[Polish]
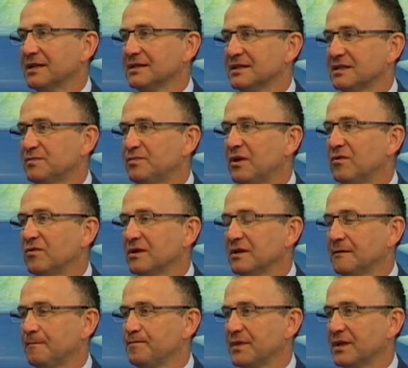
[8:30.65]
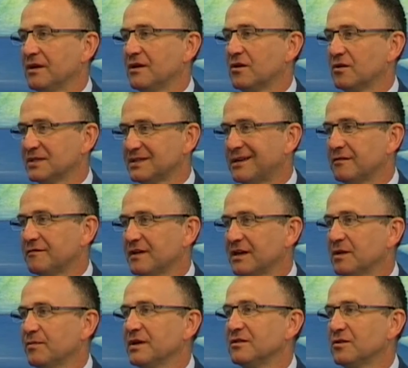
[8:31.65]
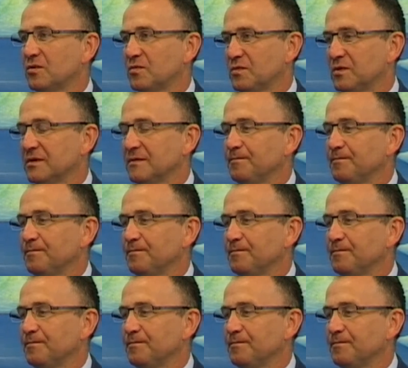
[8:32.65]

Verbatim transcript: zespoły e, rozgrywek będą